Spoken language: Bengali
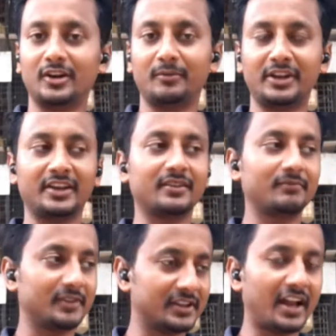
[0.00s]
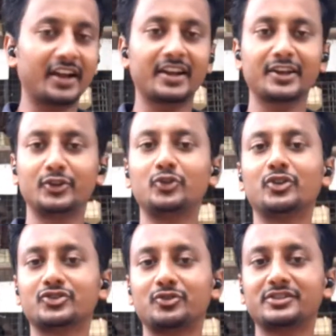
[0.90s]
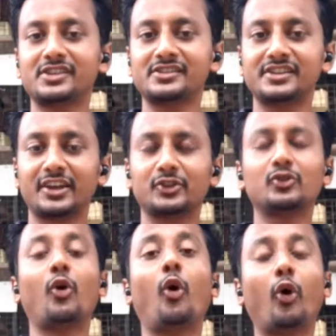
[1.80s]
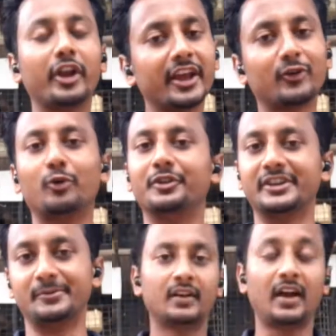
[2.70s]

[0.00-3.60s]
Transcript: মানে দানাটা কিন্তু নষ্ট হওয়ার চান্সটা কিন্তু অনেক কমে যাবে